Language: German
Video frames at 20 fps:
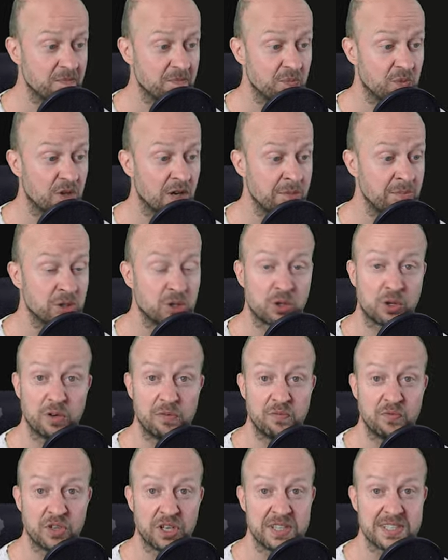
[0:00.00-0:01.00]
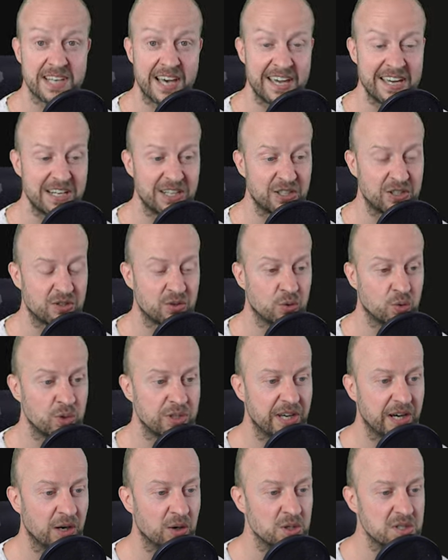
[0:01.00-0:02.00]
Damit können wir jetzt eigentlich gut
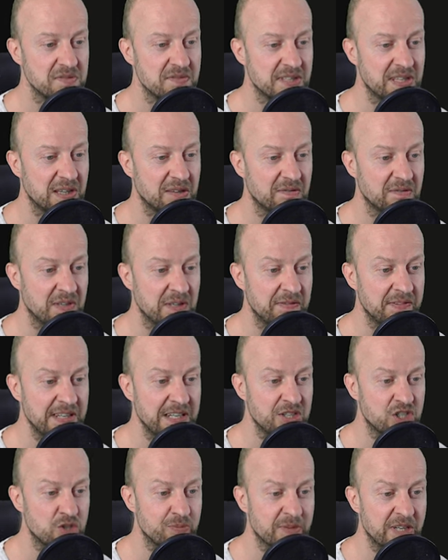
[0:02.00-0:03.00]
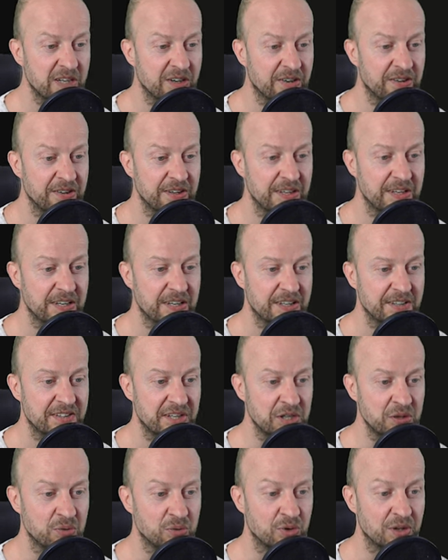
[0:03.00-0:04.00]
herausfinden, wie viele Spieler denn
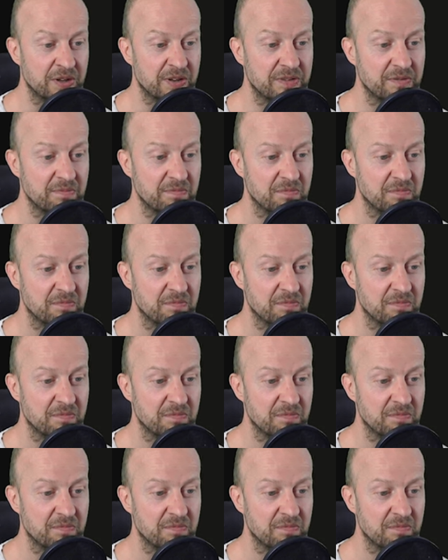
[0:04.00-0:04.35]
nun